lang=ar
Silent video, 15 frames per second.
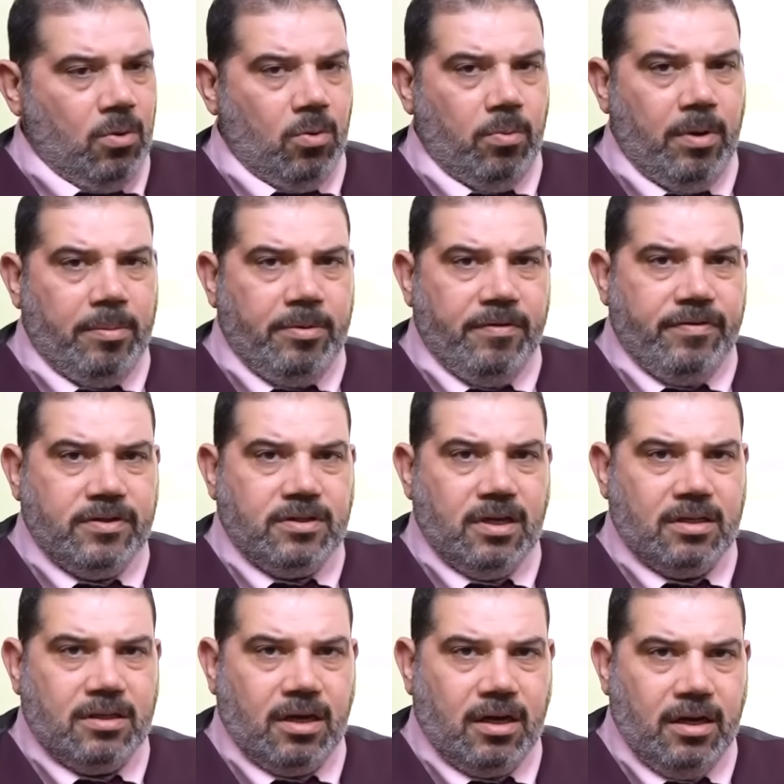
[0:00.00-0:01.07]
وببني في
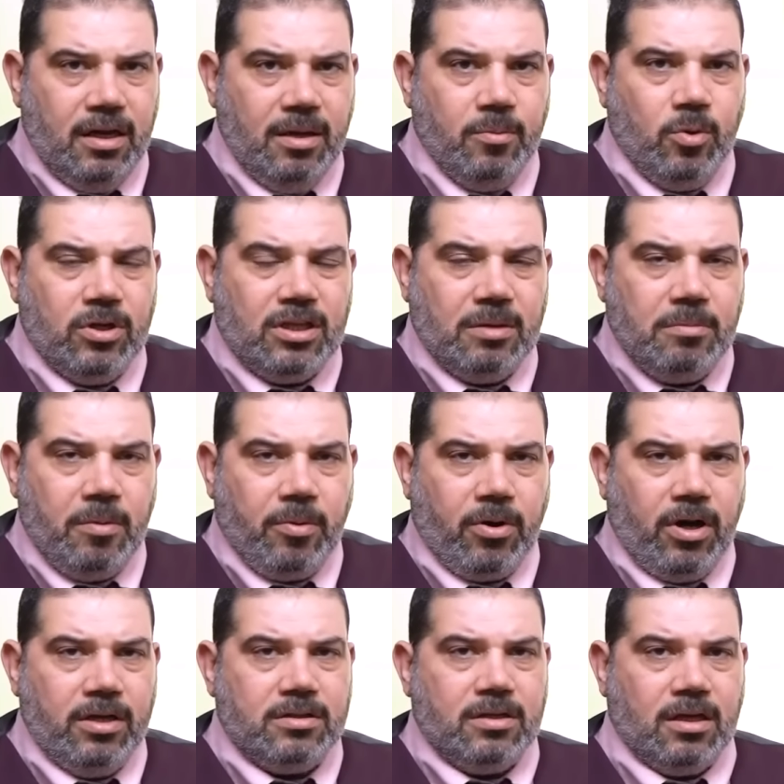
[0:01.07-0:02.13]
سيادتك ليه بهتم
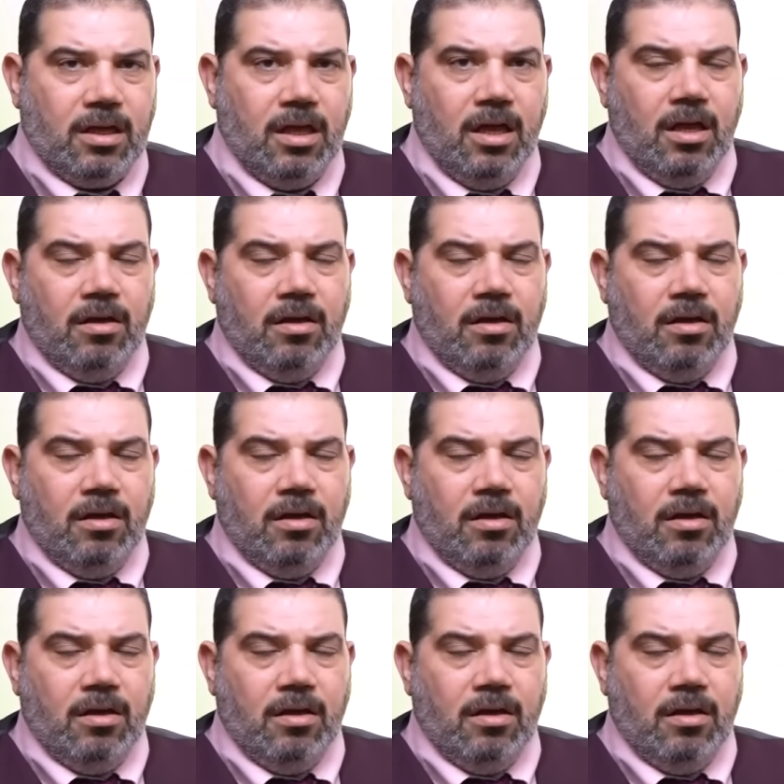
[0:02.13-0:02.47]
بالرايتنج